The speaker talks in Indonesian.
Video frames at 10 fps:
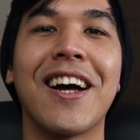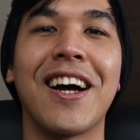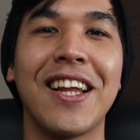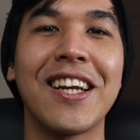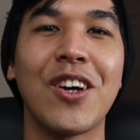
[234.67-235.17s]
Nah,
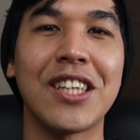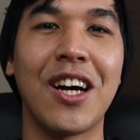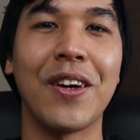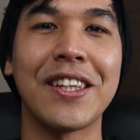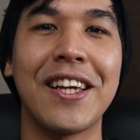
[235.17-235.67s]
kalian nggak usah
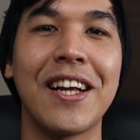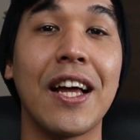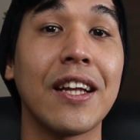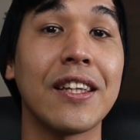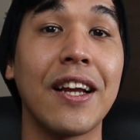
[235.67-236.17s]
khawatir
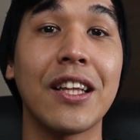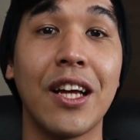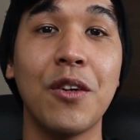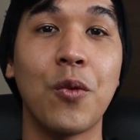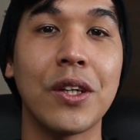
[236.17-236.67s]
karena
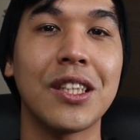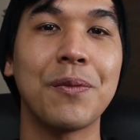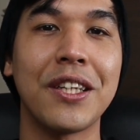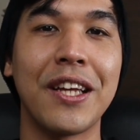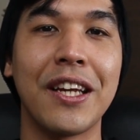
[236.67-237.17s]
ternyata
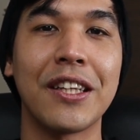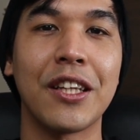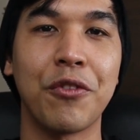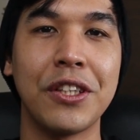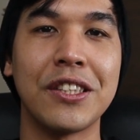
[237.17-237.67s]
WhatsApp nyediain
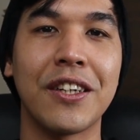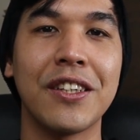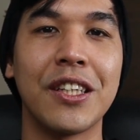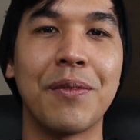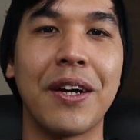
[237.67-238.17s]
kita
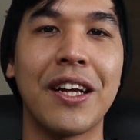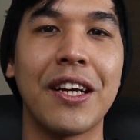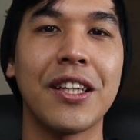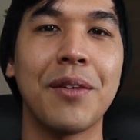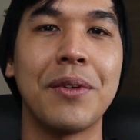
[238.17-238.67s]
feature di mana
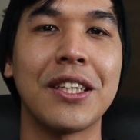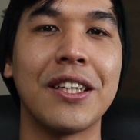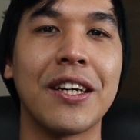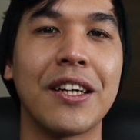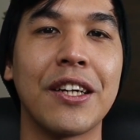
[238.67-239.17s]
kita bisa
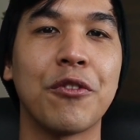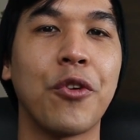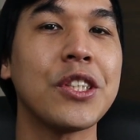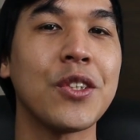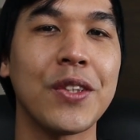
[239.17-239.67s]
dengerin
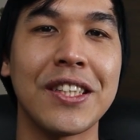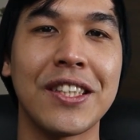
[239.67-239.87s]
voice note-nya